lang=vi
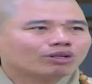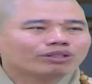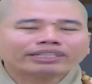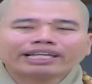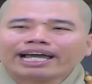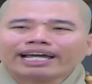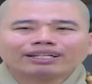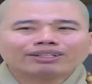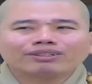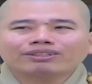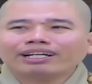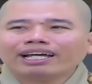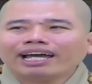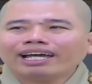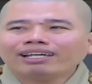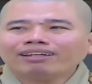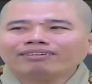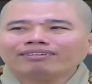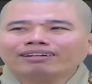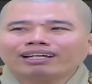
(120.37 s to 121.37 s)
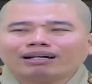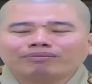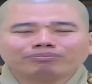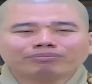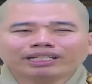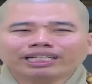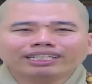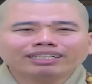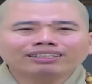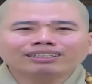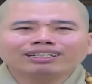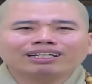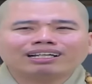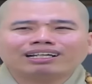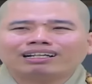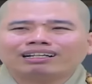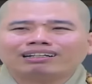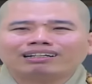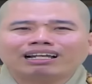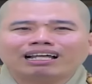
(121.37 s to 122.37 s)
con trai con gái làm biến
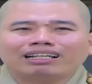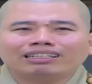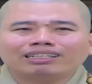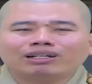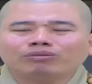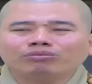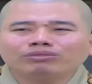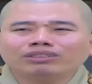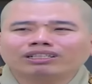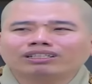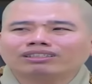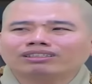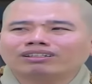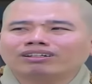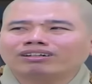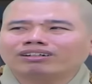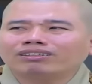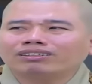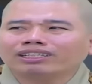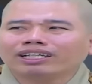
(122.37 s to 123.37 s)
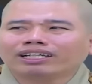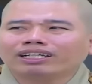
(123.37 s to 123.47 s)
là là giống như nó